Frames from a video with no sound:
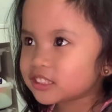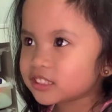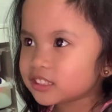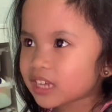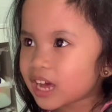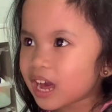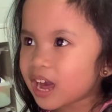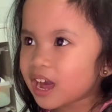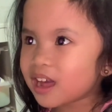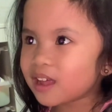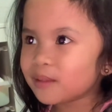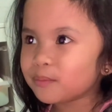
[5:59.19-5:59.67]

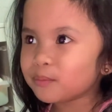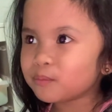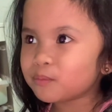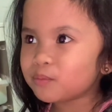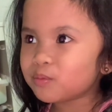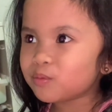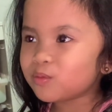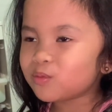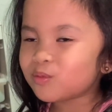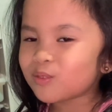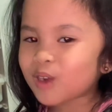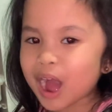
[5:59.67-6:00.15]

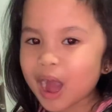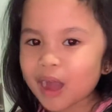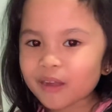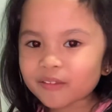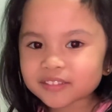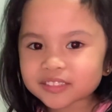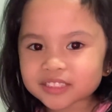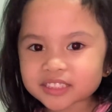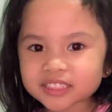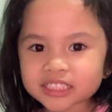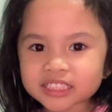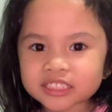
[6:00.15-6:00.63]

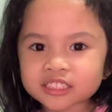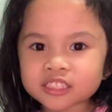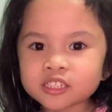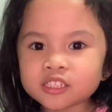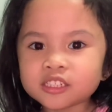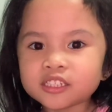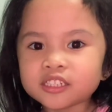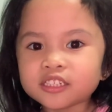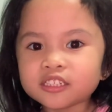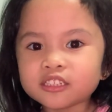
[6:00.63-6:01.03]
sunflowers is